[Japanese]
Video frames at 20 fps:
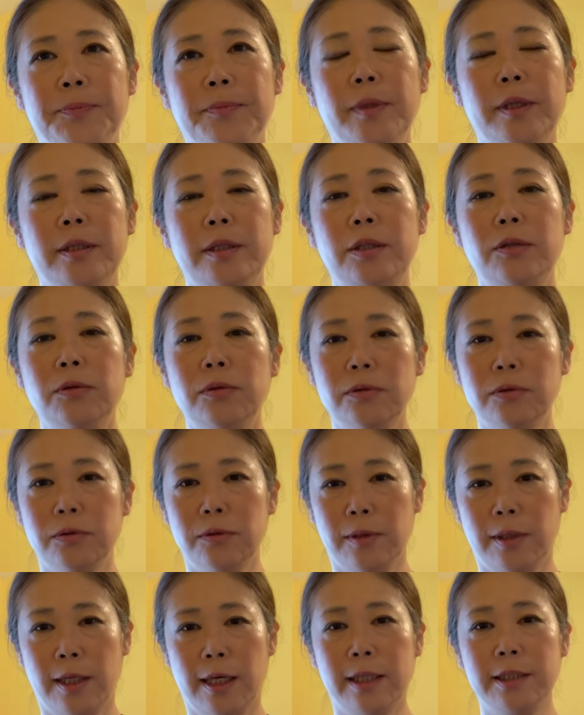まあ、日本
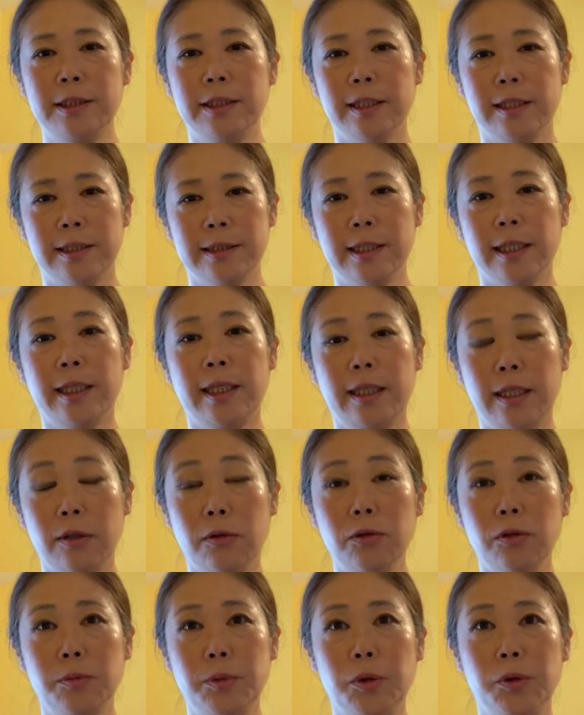とかアジアで先に
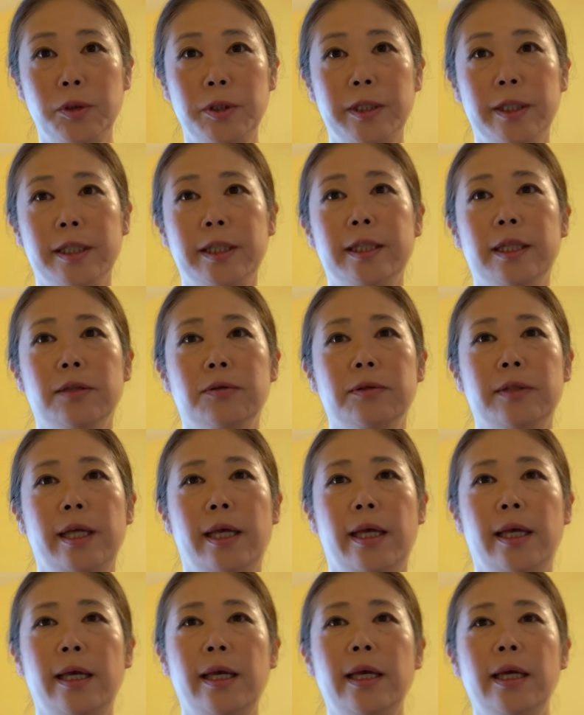この病気が来たの
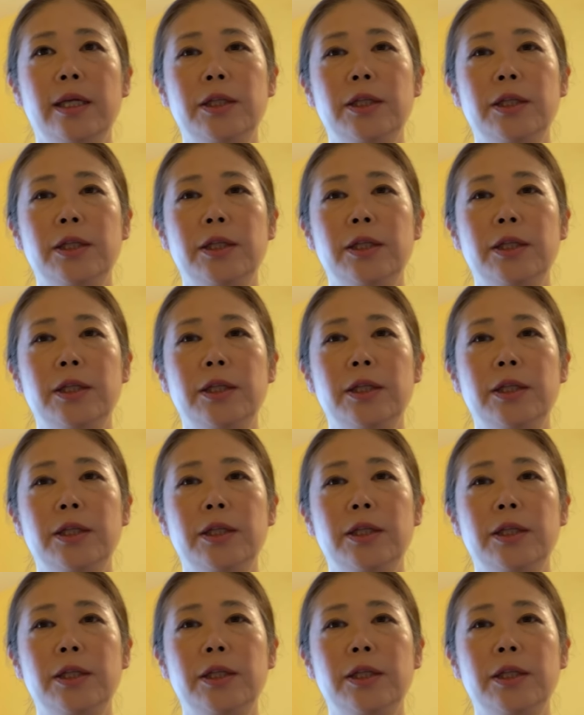で、